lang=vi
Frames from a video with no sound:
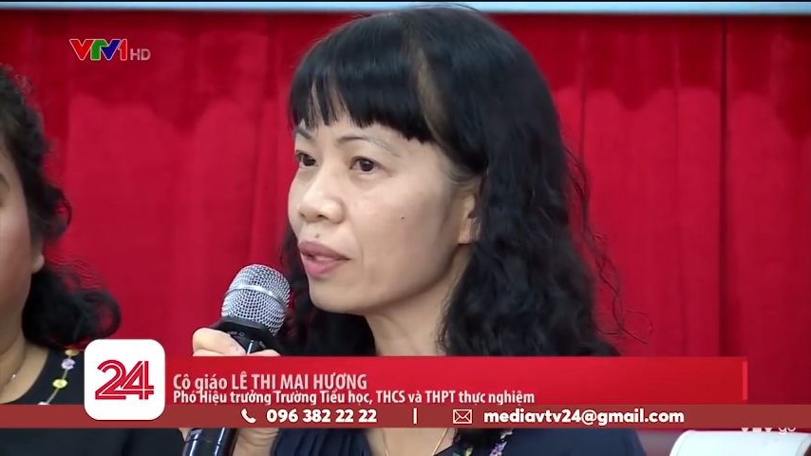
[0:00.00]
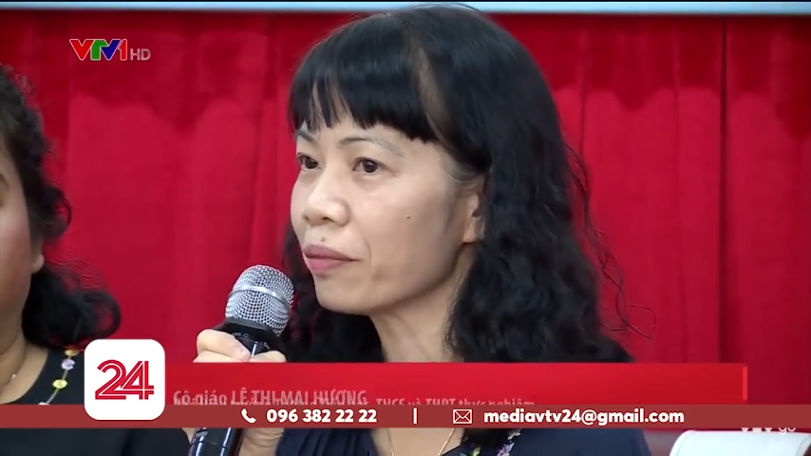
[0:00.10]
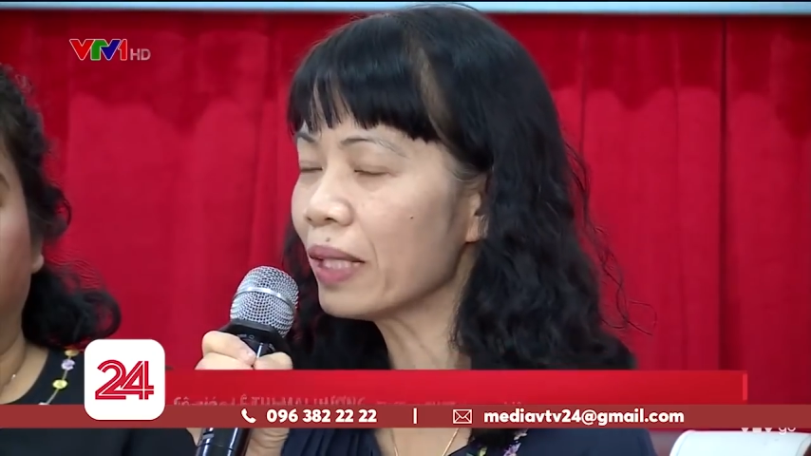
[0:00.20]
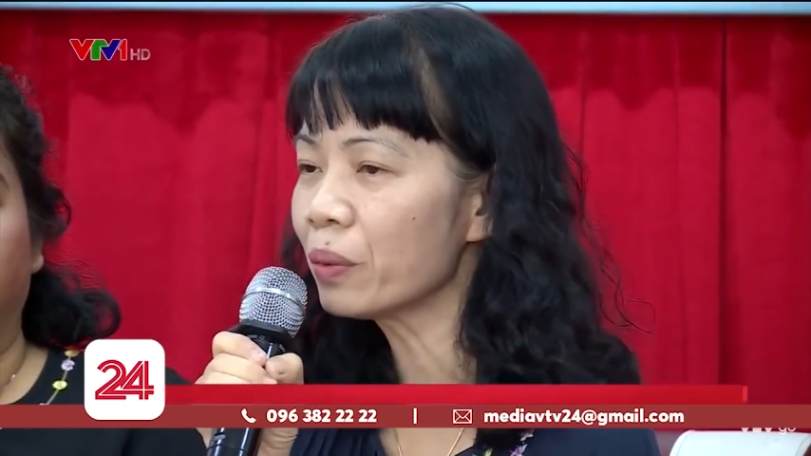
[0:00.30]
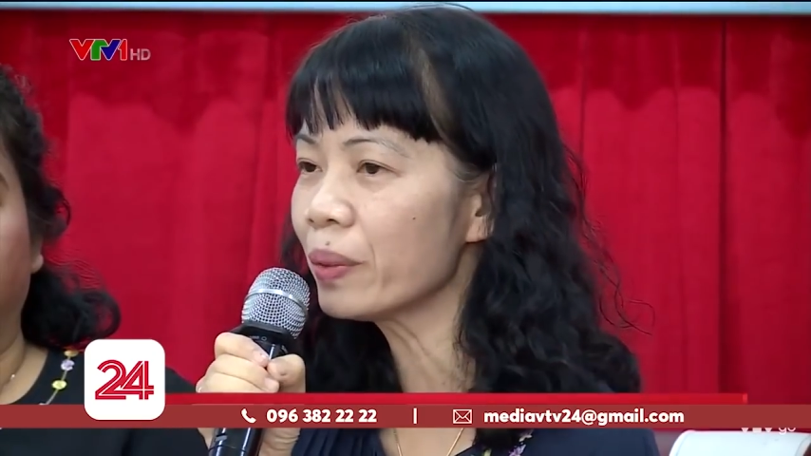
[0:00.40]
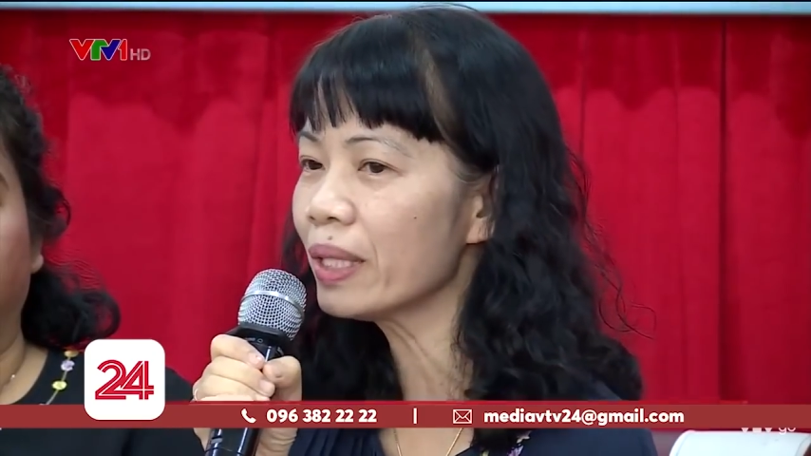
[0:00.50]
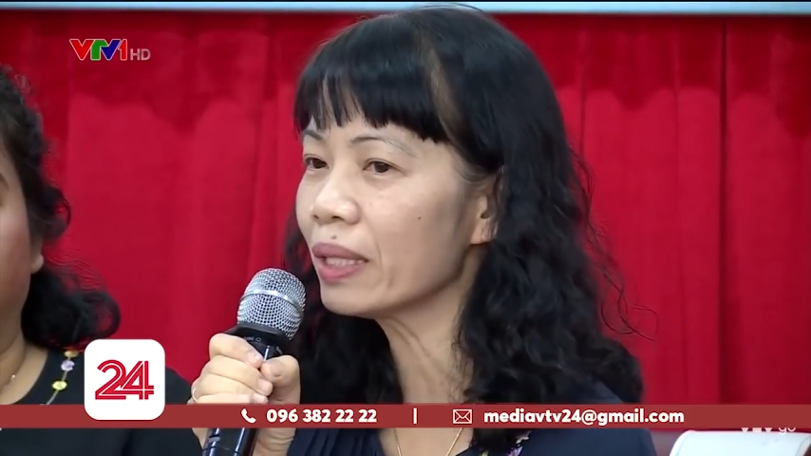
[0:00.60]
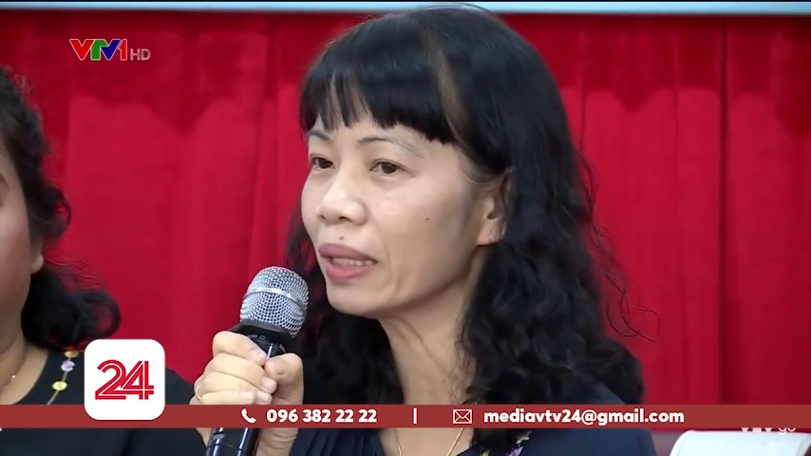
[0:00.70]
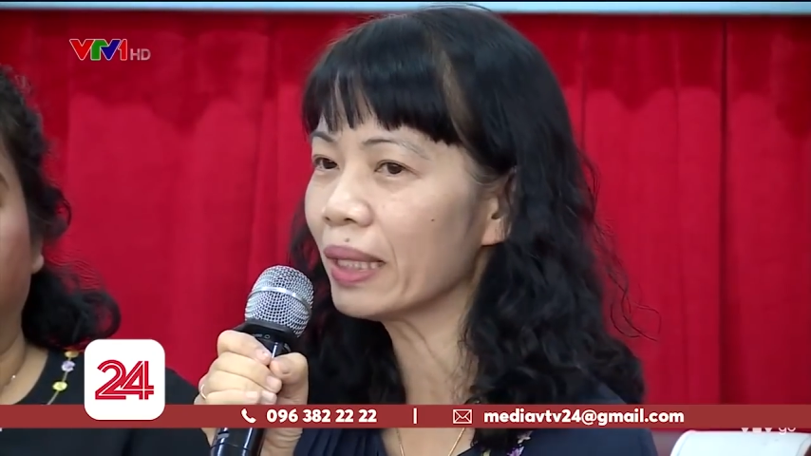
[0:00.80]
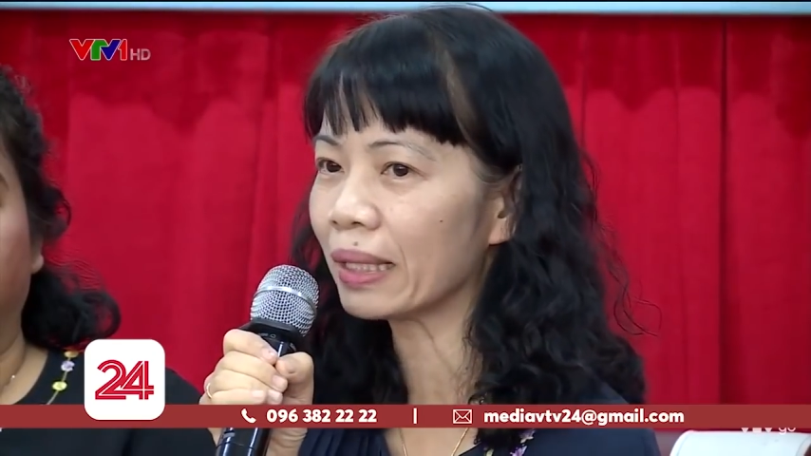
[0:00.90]
được phát
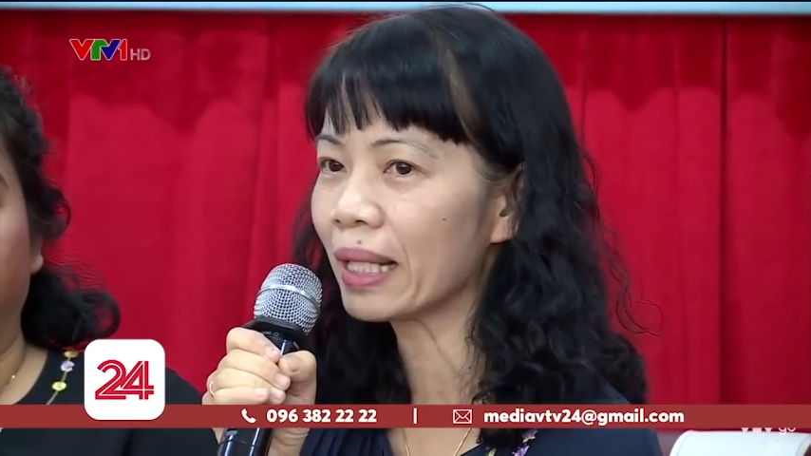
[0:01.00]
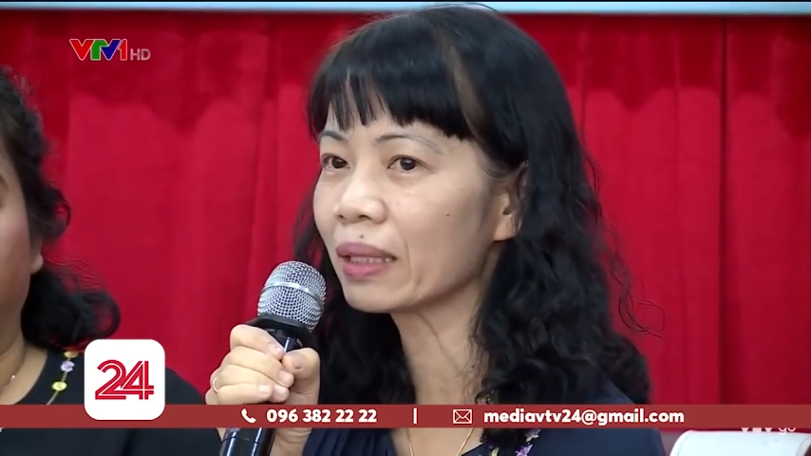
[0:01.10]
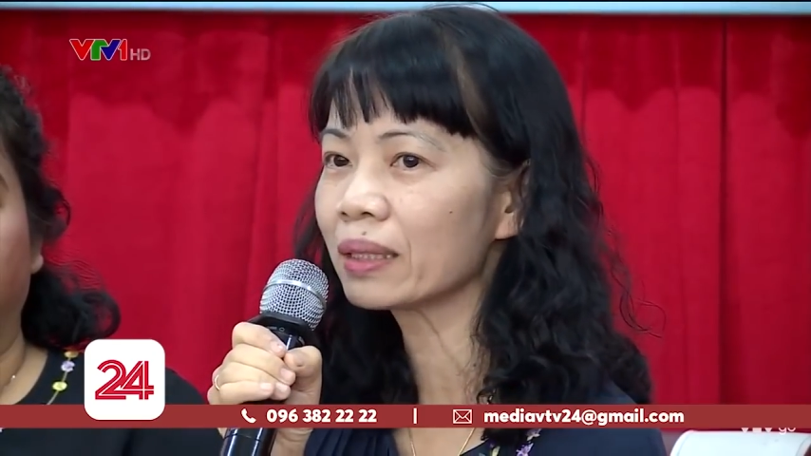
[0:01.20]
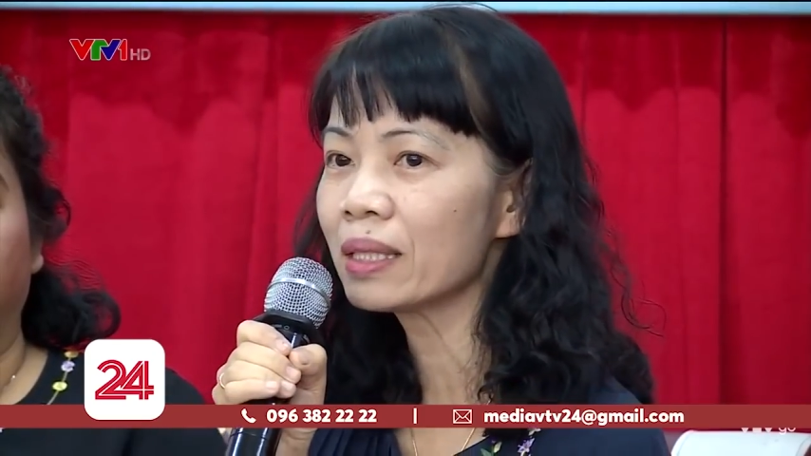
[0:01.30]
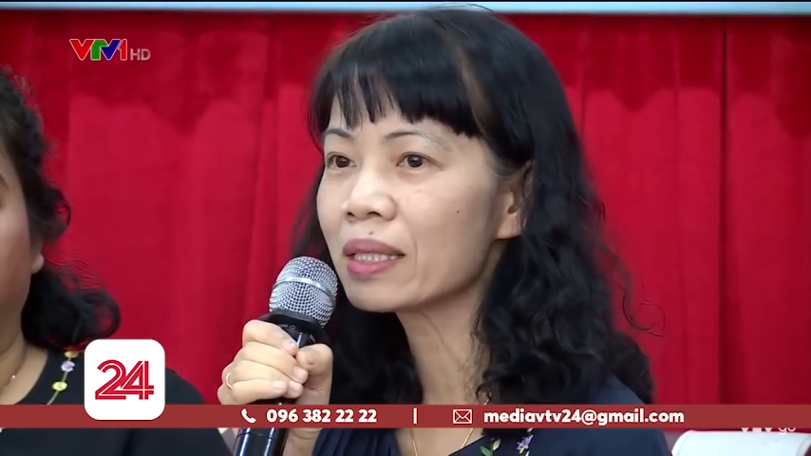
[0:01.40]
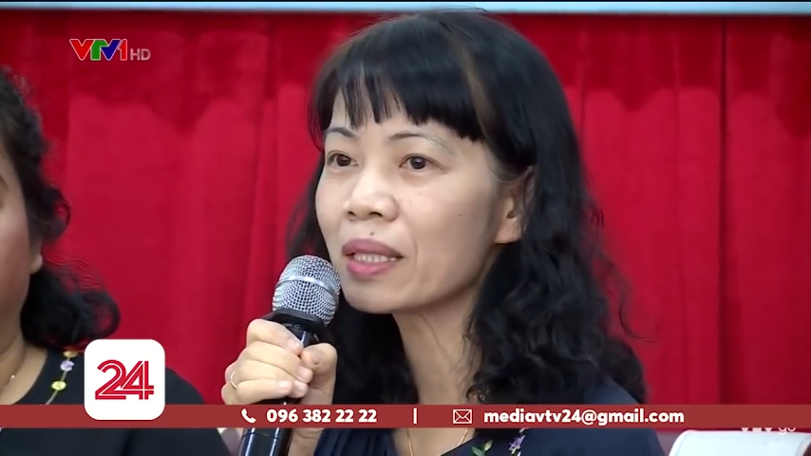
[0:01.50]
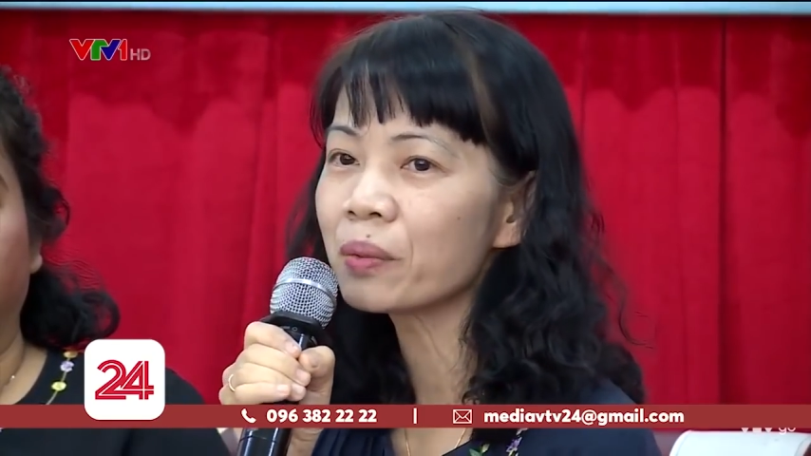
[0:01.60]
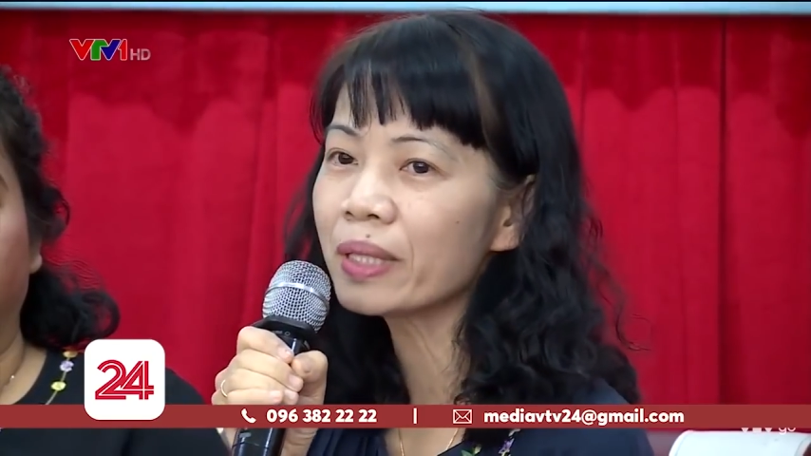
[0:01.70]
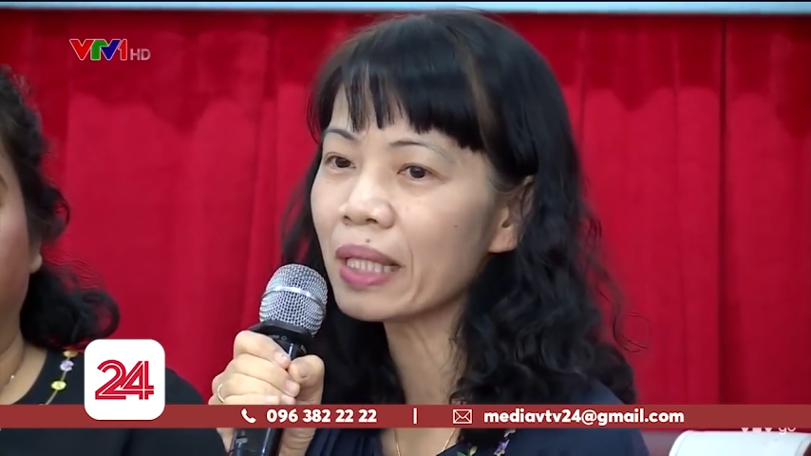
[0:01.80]
huy cái khả năng sau